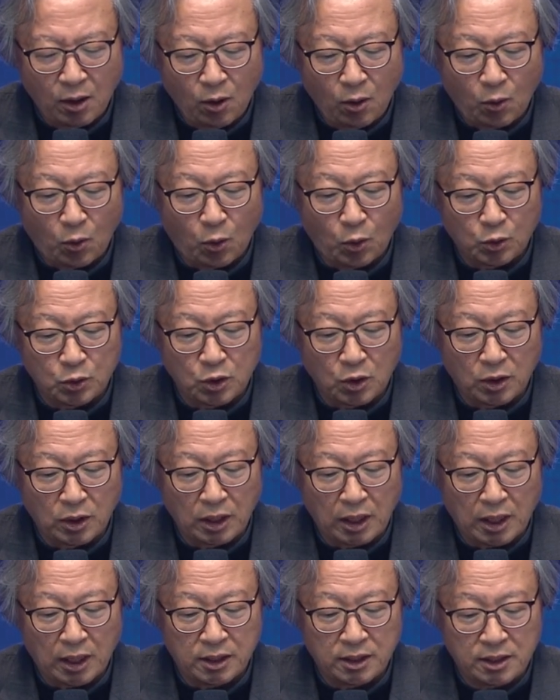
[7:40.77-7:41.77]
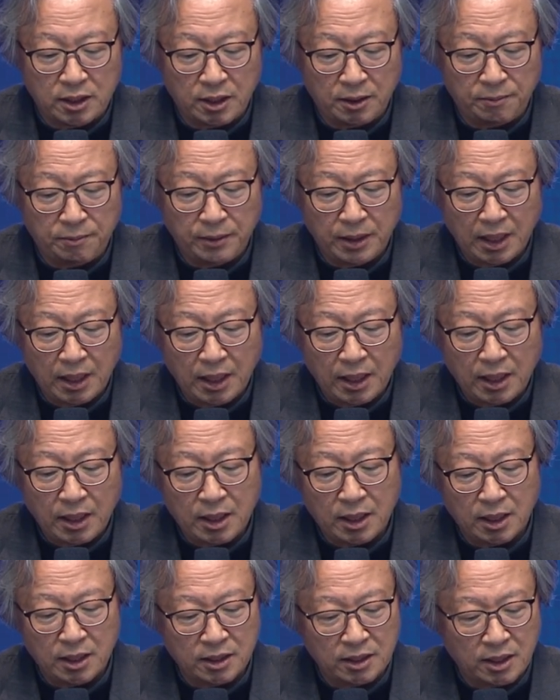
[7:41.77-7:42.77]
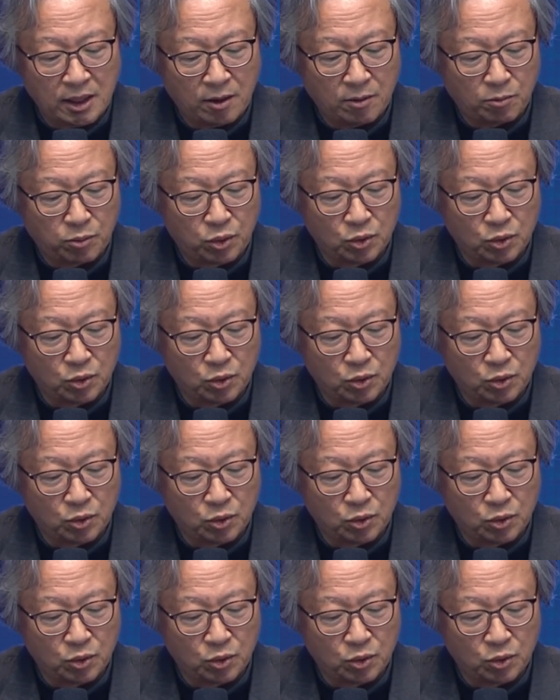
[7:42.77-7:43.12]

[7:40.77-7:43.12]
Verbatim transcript: 오성결집 현상